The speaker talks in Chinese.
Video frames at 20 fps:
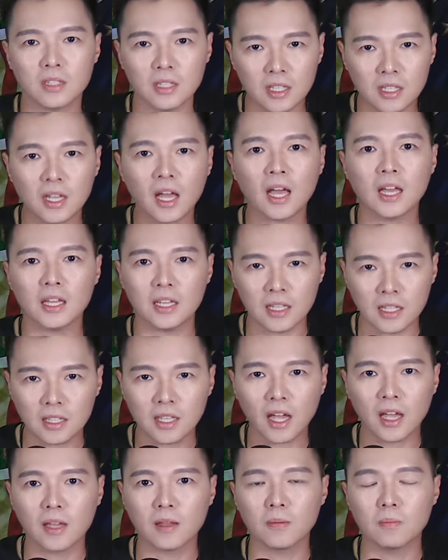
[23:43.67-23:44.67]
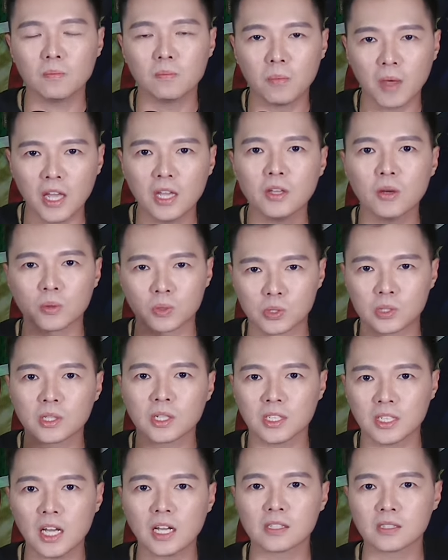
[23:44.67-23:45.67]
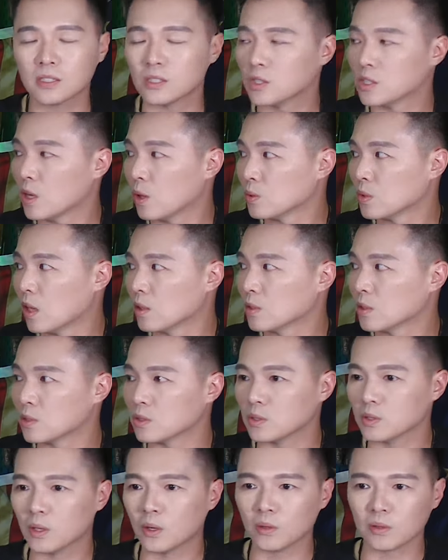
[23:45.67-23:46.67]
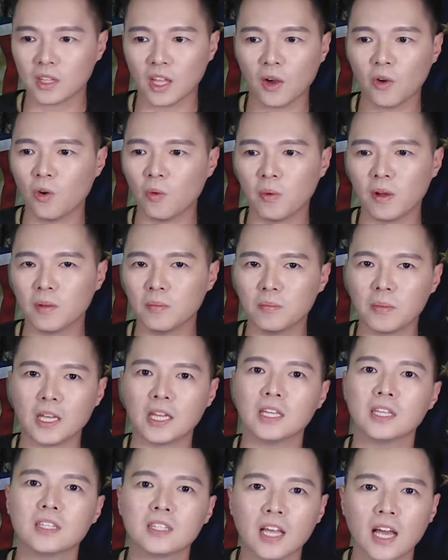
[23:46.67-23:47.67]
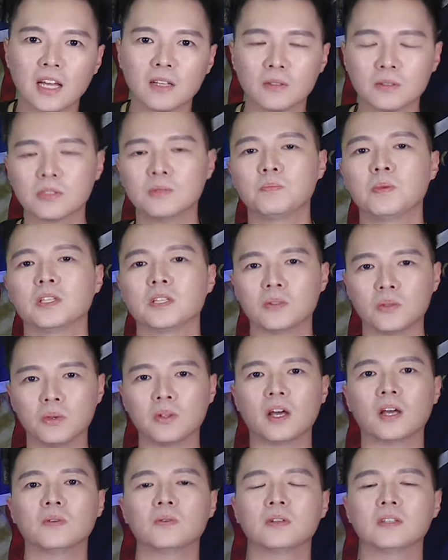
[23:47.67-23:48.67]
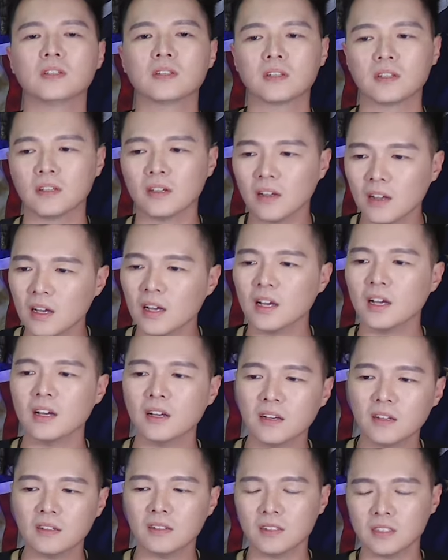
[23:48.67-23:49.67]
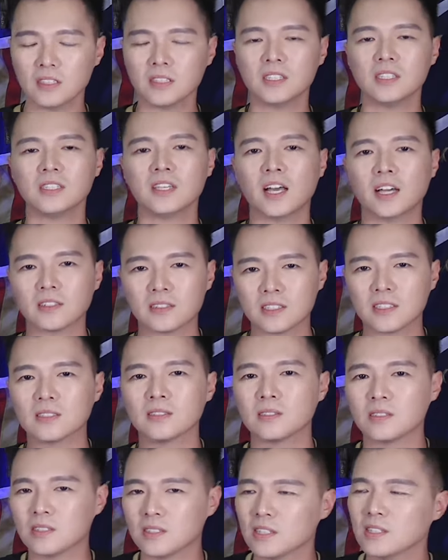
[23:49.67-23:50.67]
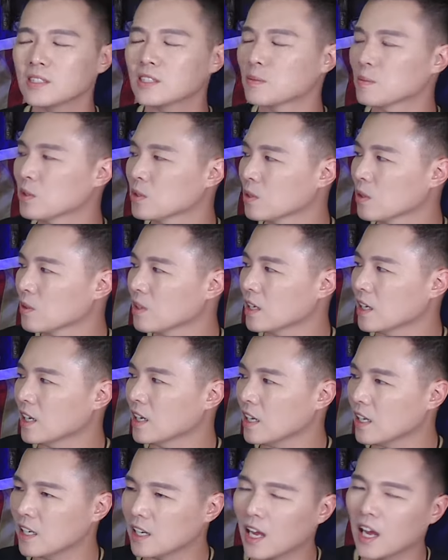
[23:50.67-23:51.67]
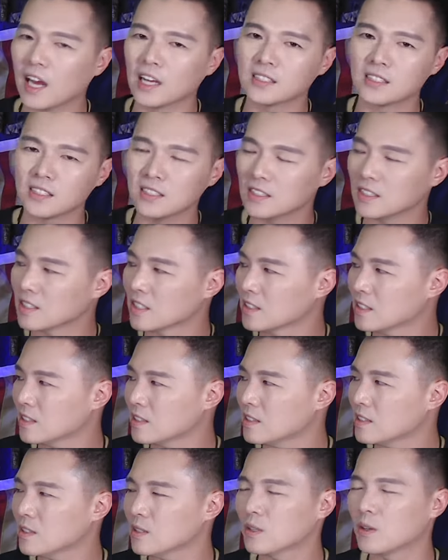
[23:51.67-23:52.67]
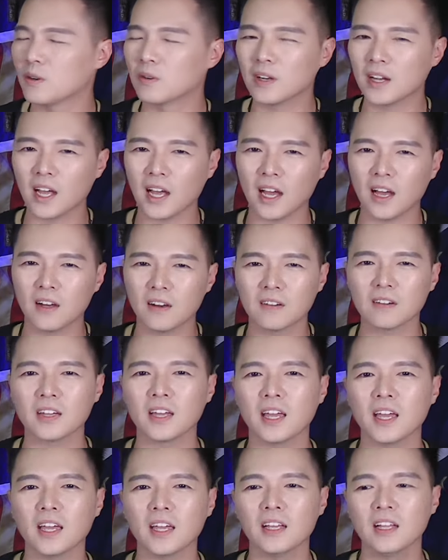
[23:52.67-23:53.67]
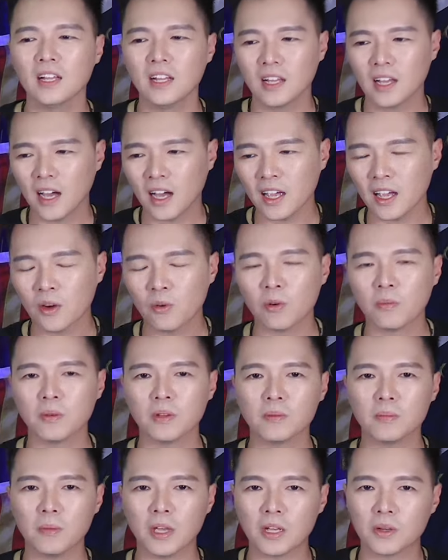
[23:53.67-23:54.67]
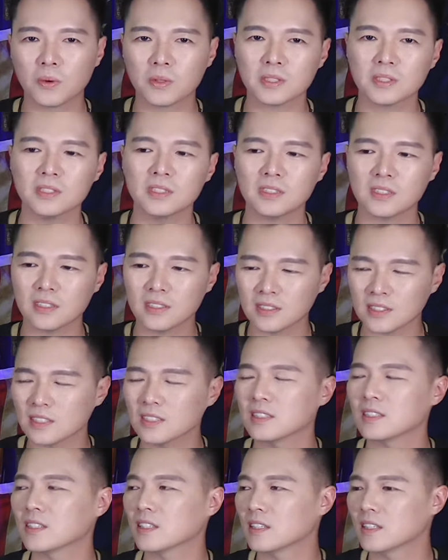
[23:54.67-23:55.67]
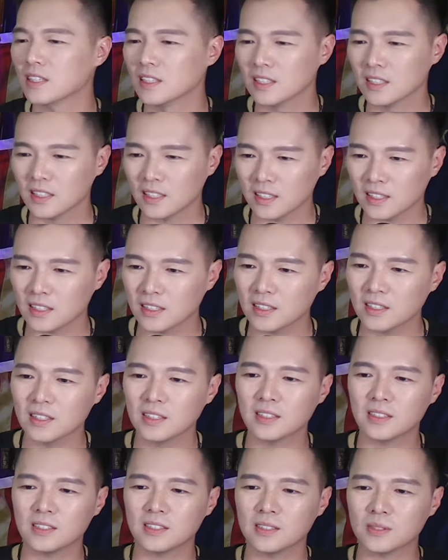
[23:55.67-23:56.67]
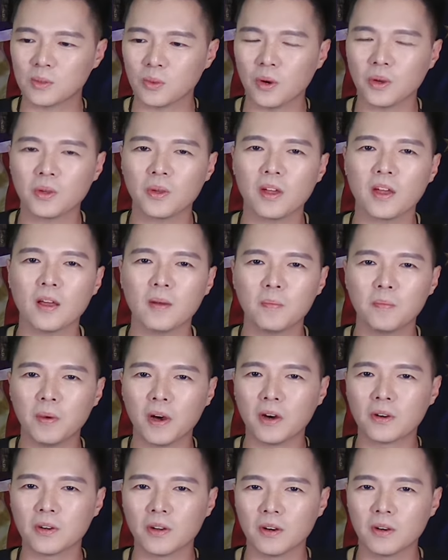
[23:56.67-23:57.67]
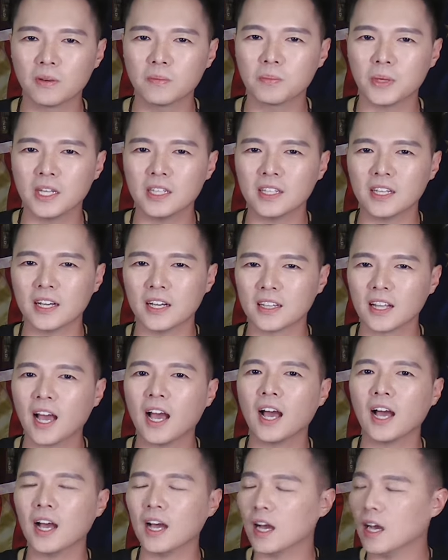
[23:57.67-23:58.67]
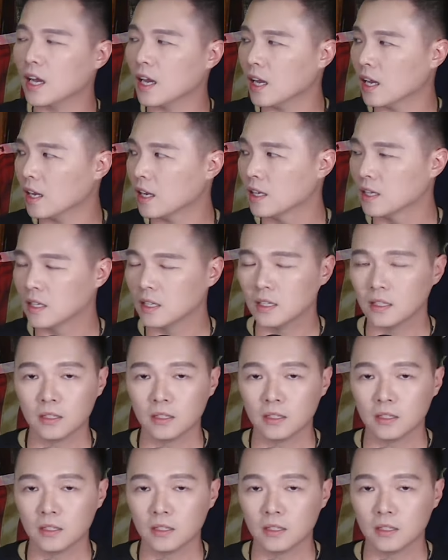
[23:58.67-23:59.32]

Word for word: 一代一代没有这个样子的教导的时候，当我们每一代都是变得越来越那个啊，信仰是信什么都可以啦，这里的自由啦，OK，哎呀，我们美国是这个这个这个呃多元包容平等，哈哈哈哈哈，